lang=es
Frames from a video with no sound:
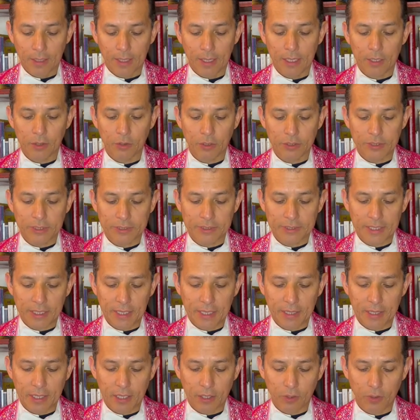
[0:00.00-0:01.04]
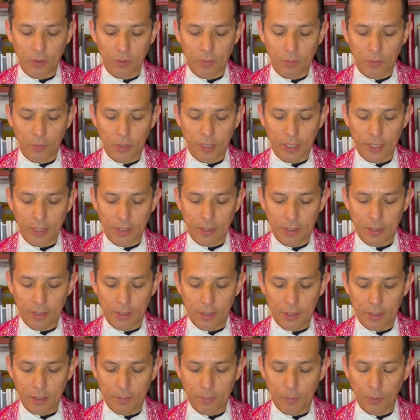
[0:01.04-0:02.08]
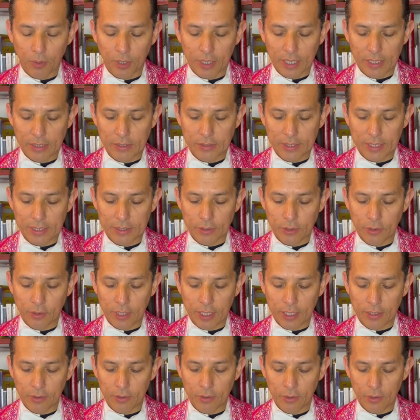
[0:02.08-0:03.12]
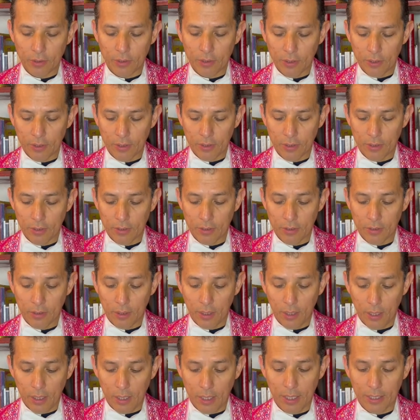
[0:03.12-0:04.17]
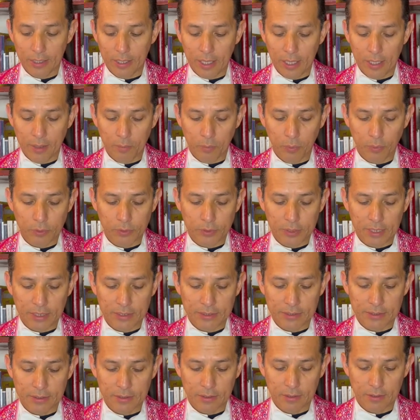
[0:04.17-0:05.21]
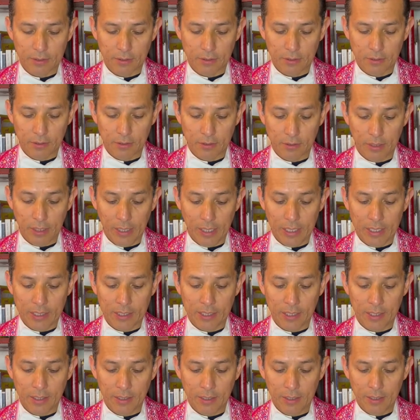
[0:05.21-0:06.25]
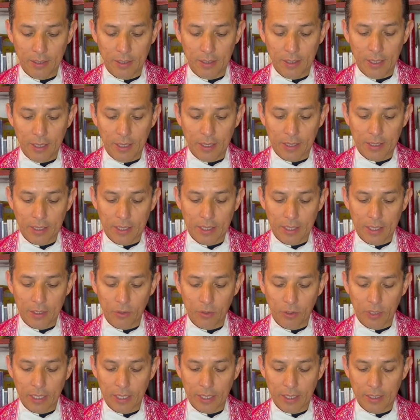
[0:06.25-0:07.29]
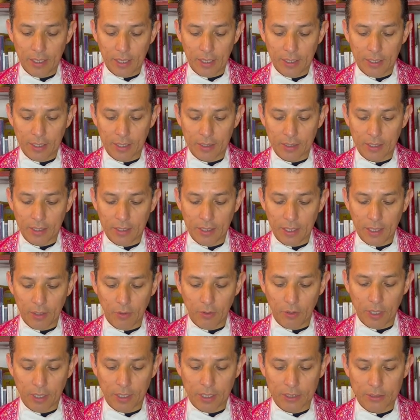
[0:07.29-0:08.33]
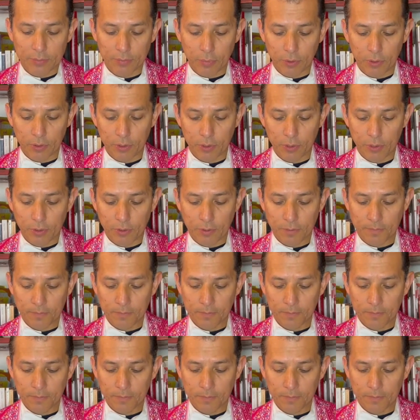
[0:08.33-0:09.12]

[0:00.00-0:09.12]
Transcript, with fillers: Entonces él le dijo, Mujer, ¿por qué estás llorando? ¿A quién buscas? Ella, creyendo que era el jardinero, le respondió,